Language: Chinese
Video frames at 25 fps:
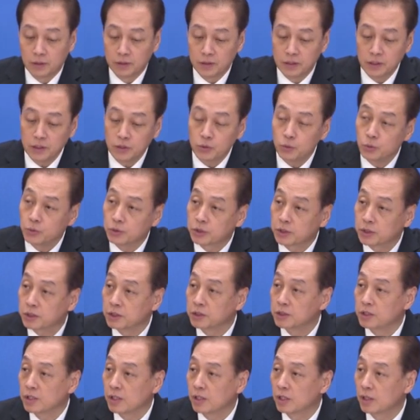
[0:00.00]
低于
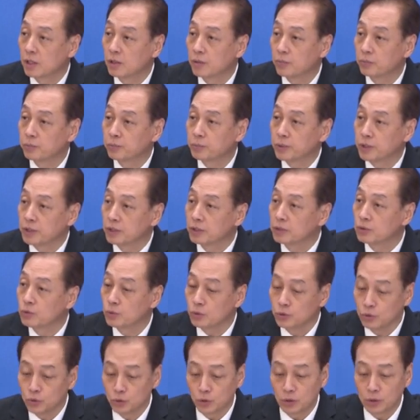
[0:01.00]
世界平
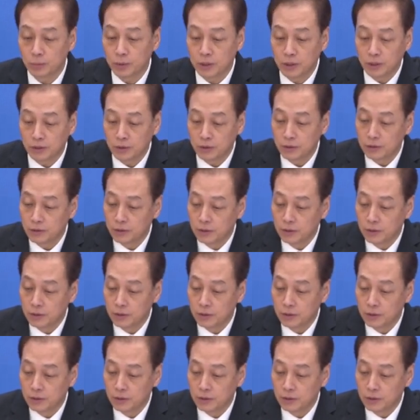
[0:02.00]
均水平，